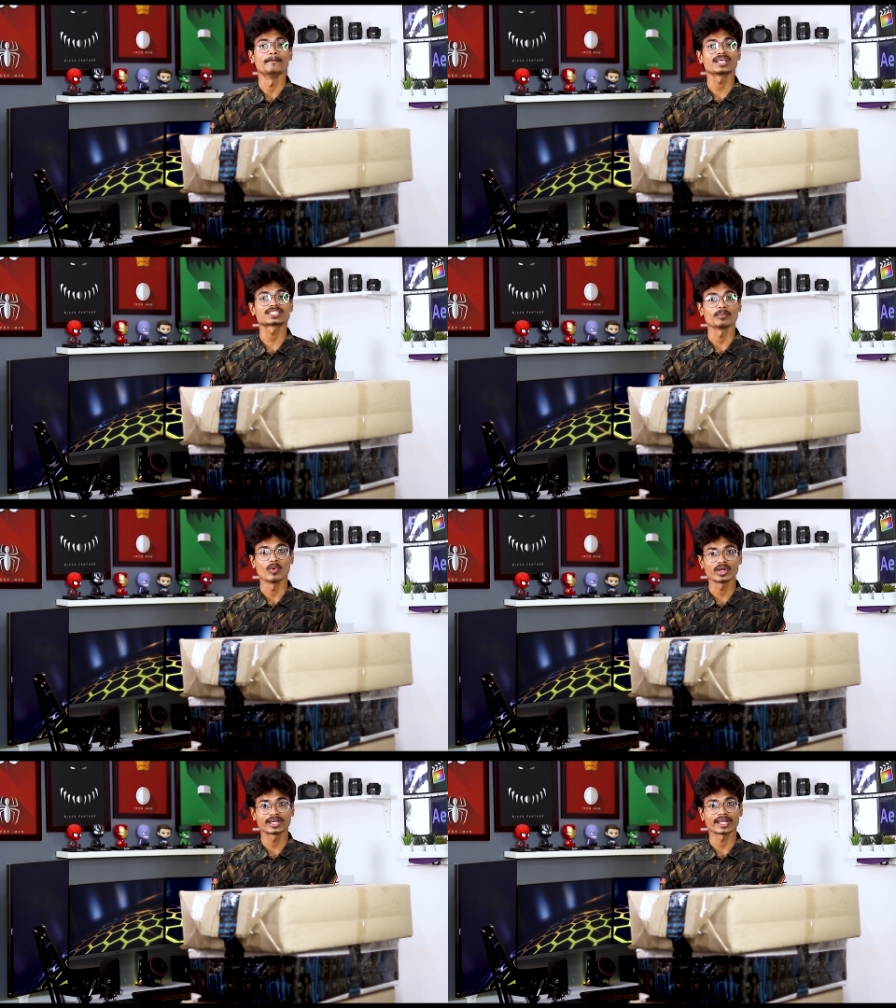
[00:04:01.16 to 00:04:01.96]
బెస్ట్
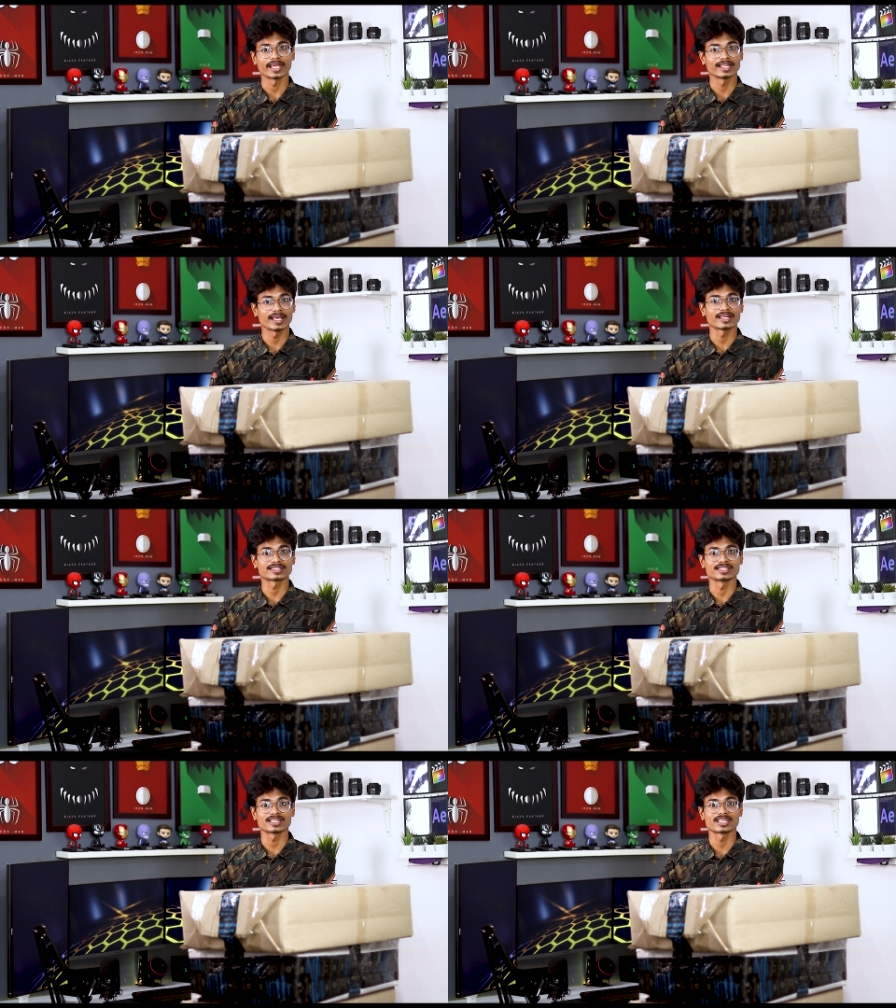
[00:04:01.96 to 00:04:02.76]
మానిటర్ ఏదైనా
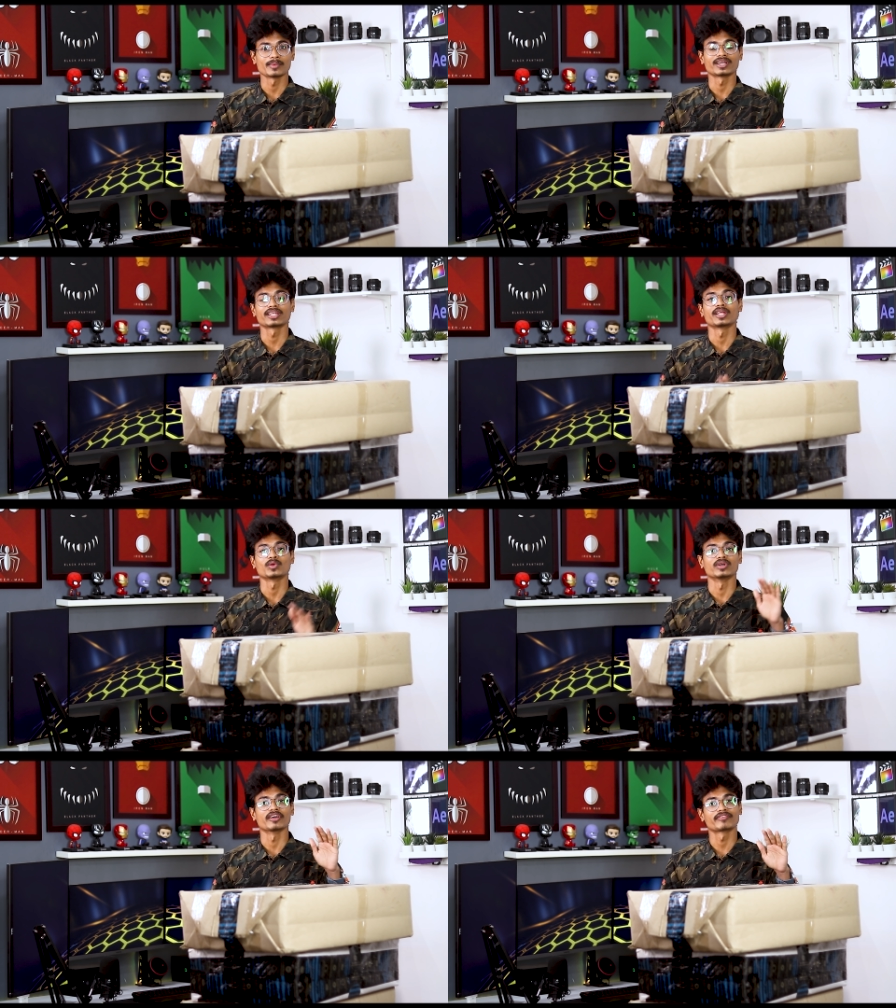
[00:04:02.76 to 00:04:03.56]
సజెస్ట్ చేయమంటే
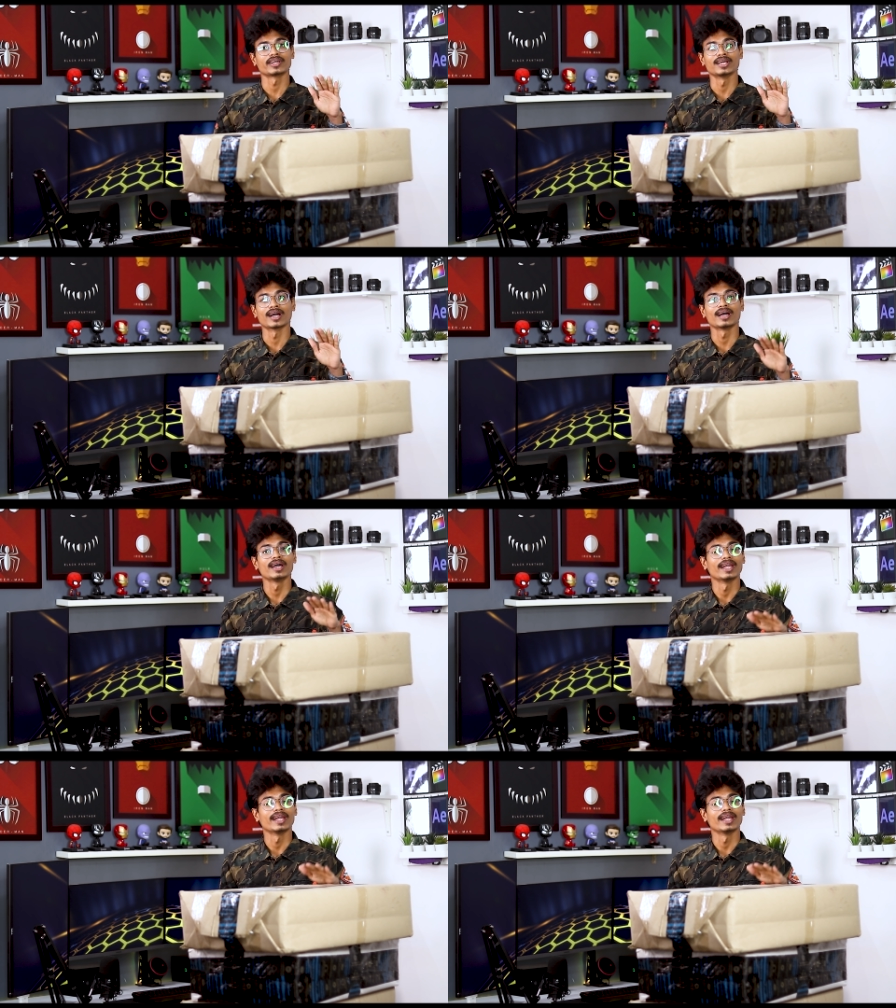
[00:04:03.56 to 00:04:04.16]
నేను డెఫినెట్గా